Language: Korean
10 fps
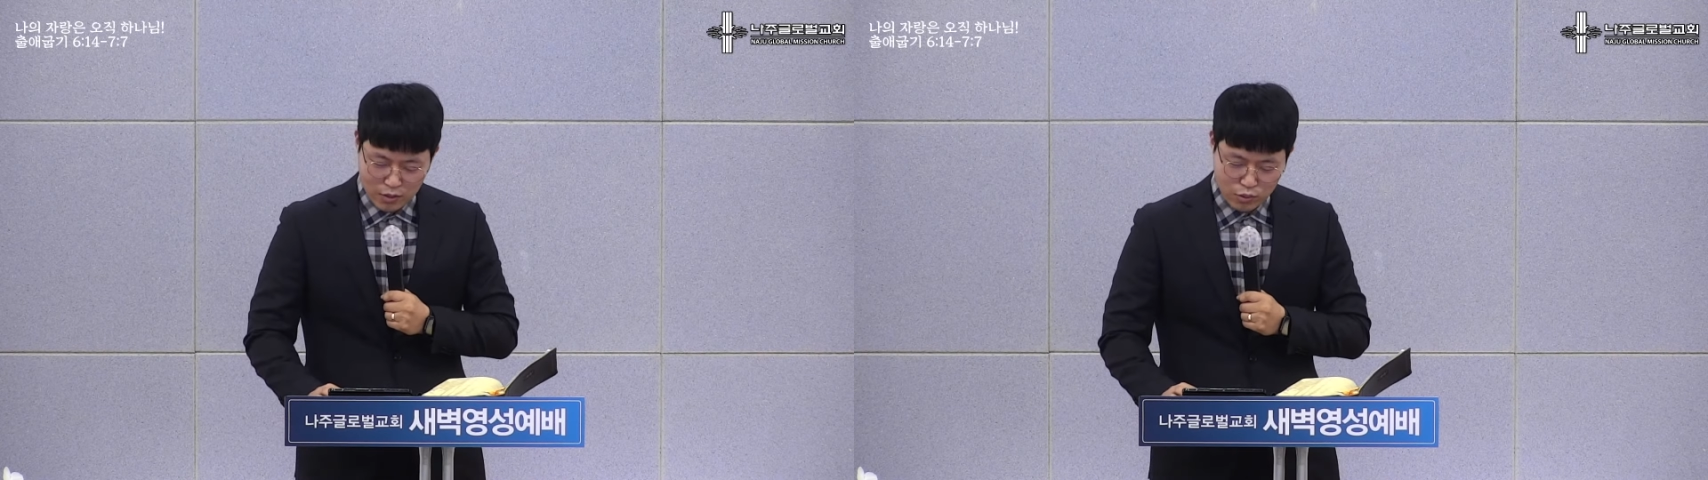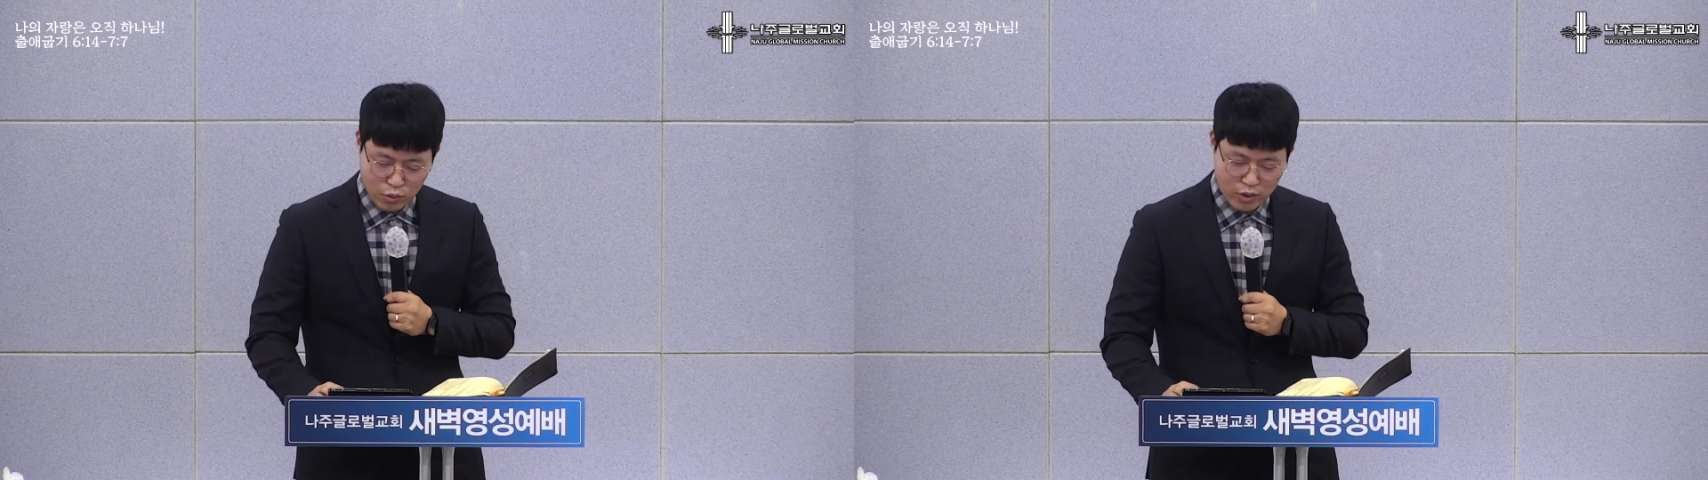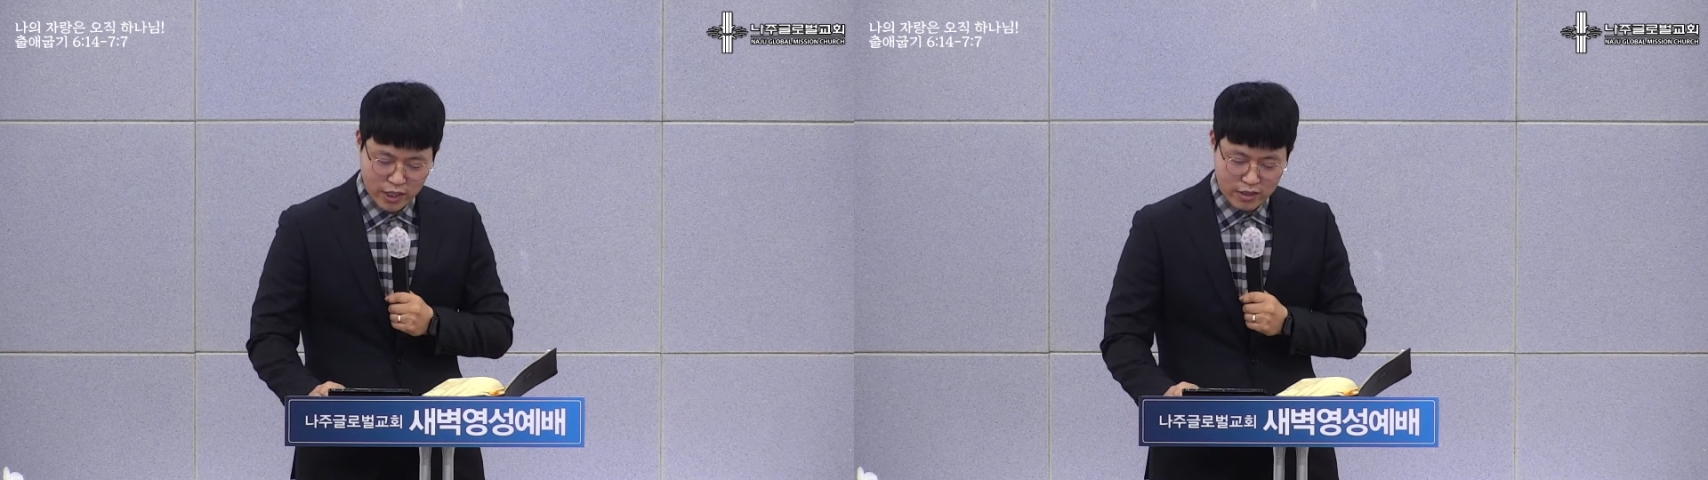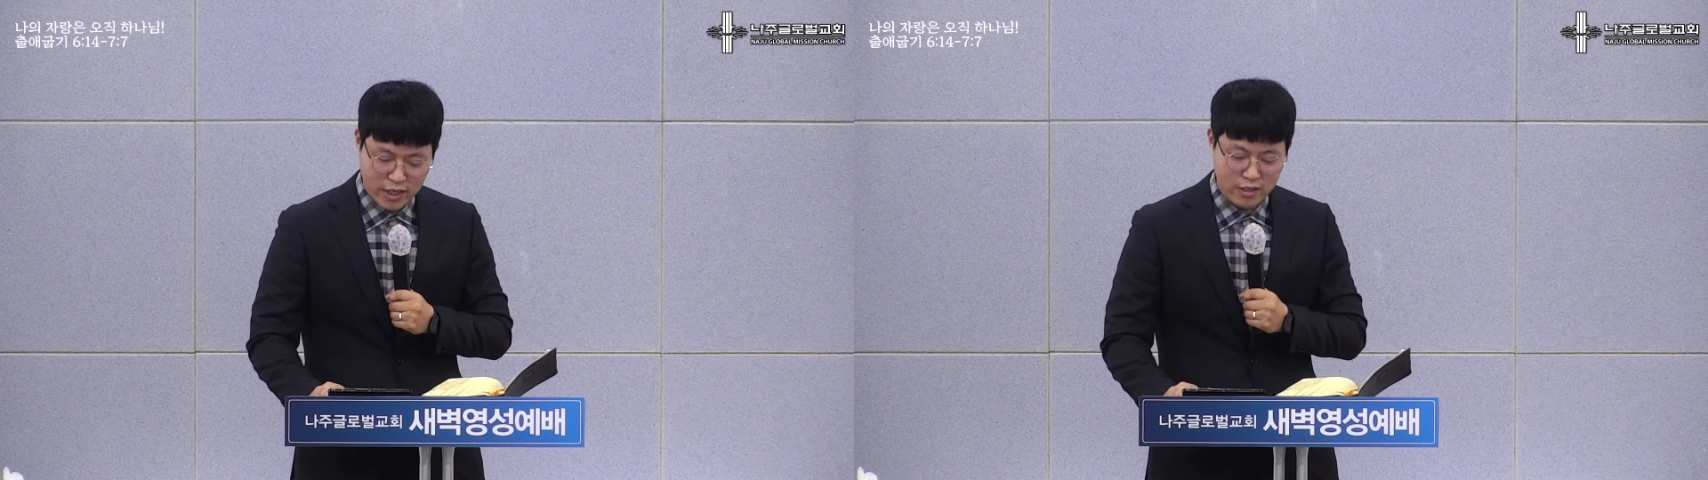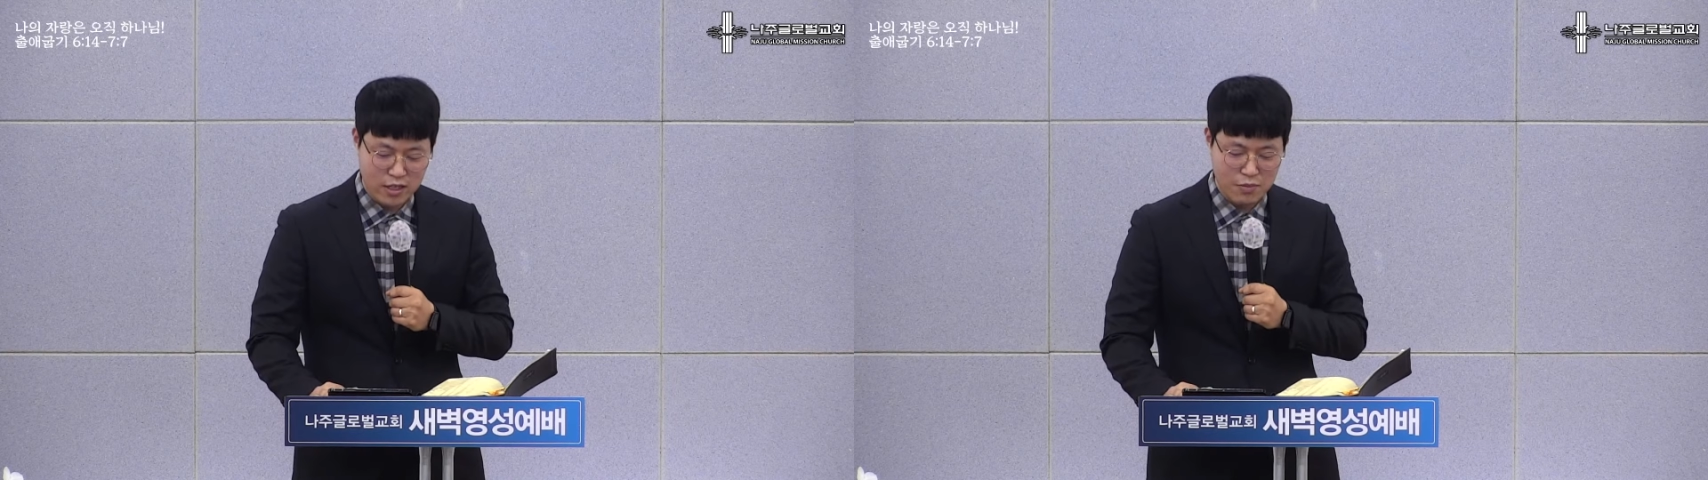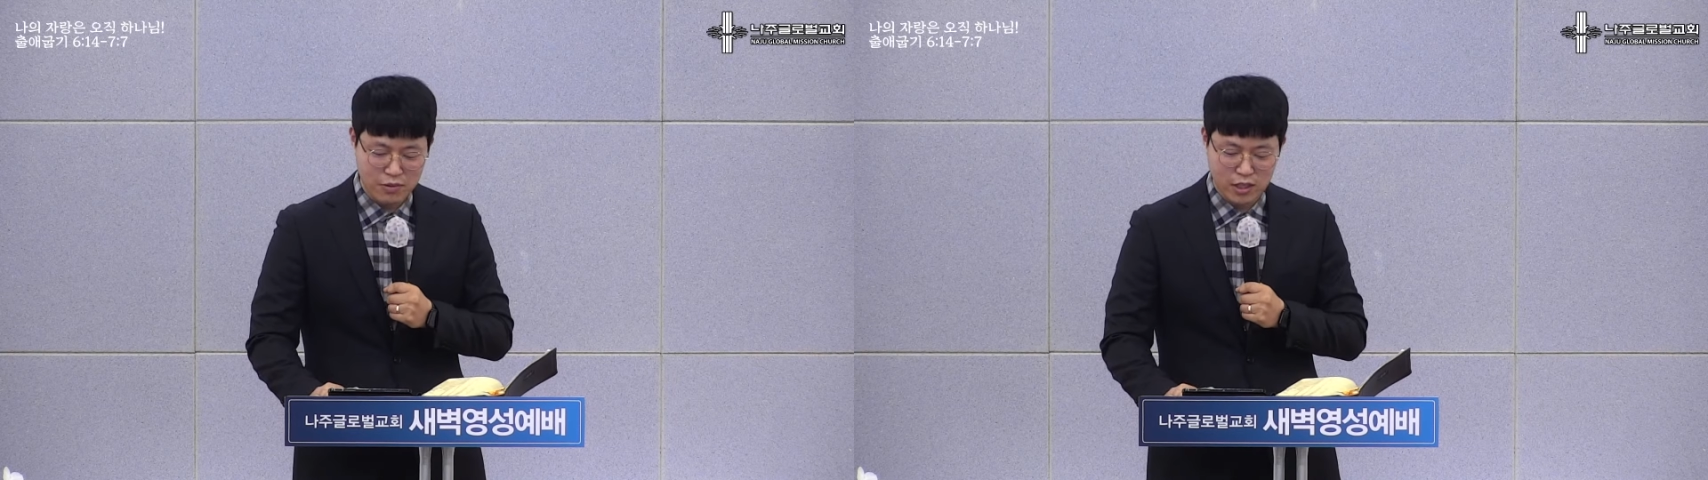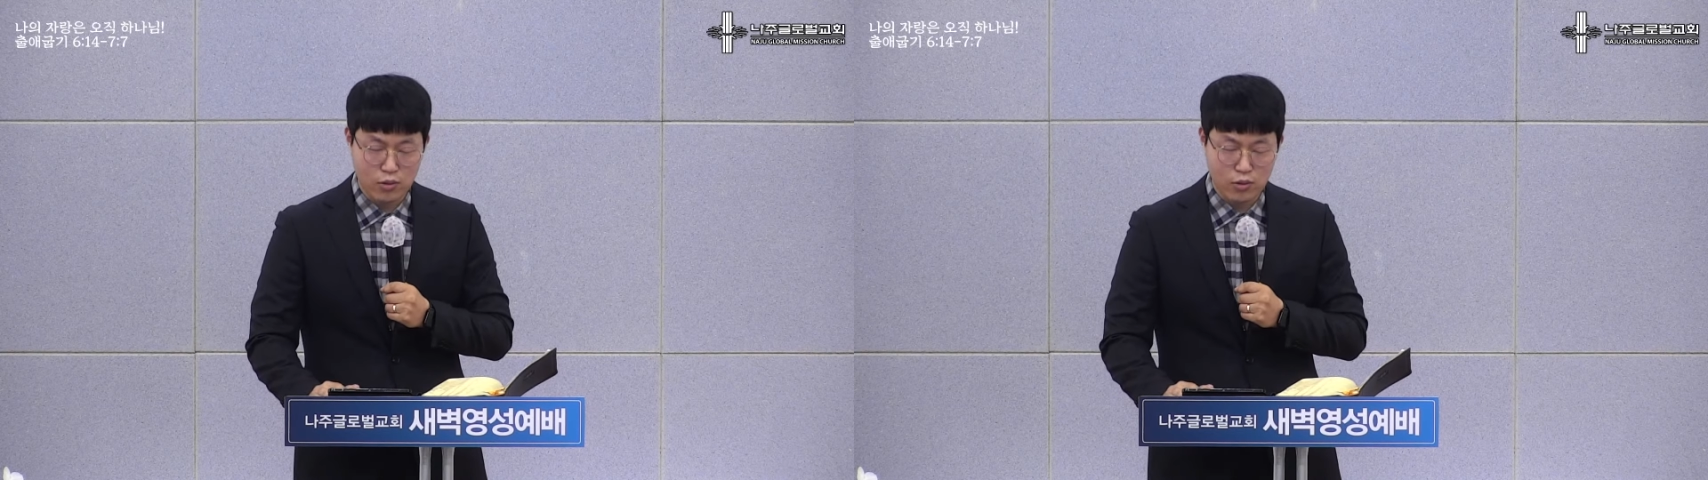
구원의 은혜를 입은